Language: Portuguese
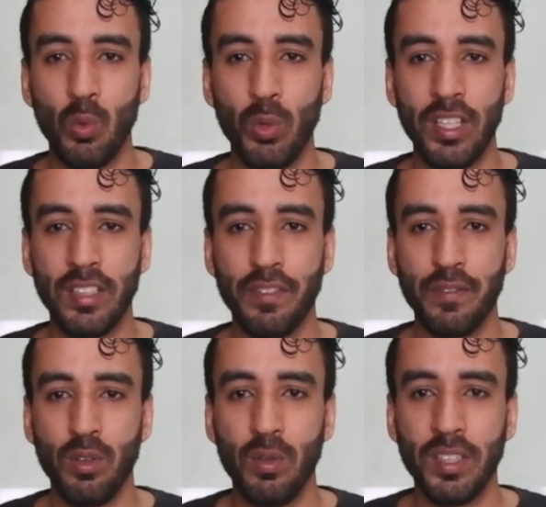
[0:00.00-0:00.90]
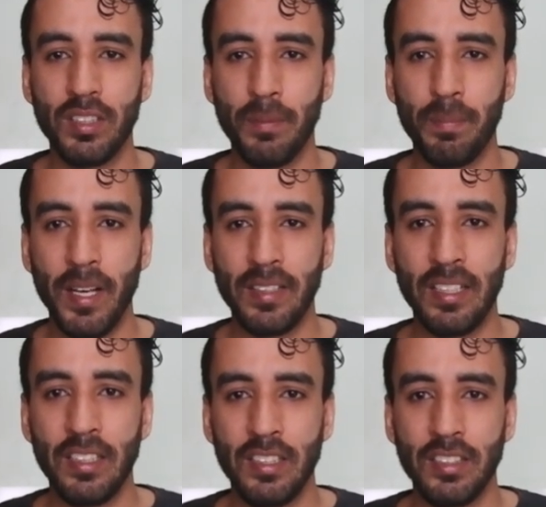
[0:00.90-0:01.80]
Willem Dafoe
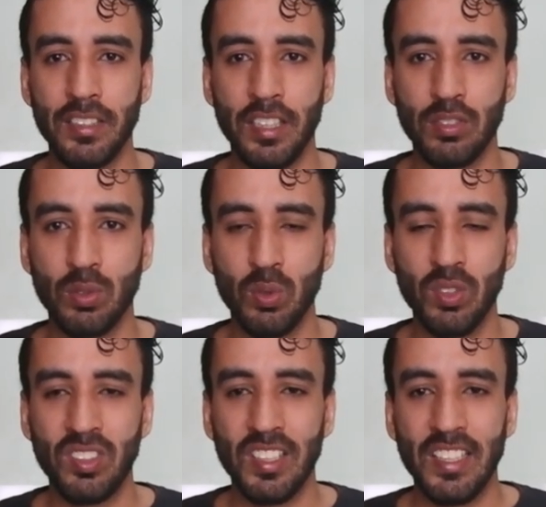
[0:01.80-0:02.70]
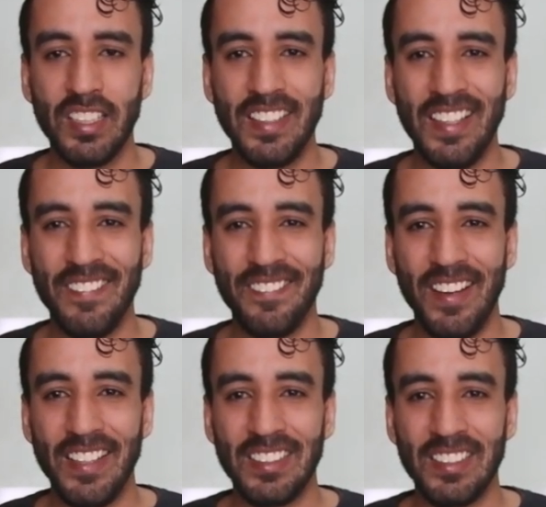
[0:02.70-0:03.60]
interpreta Jesus e ele
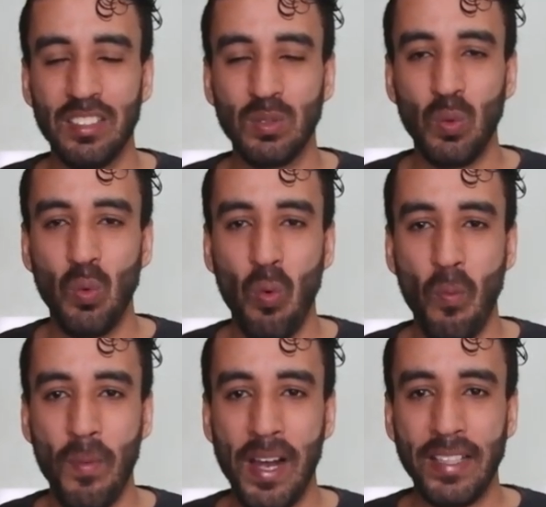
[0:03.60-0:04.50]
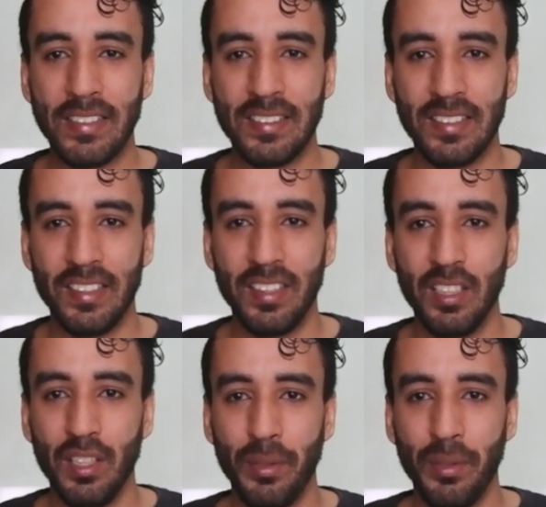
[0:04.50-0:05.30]
faz isso com maestria.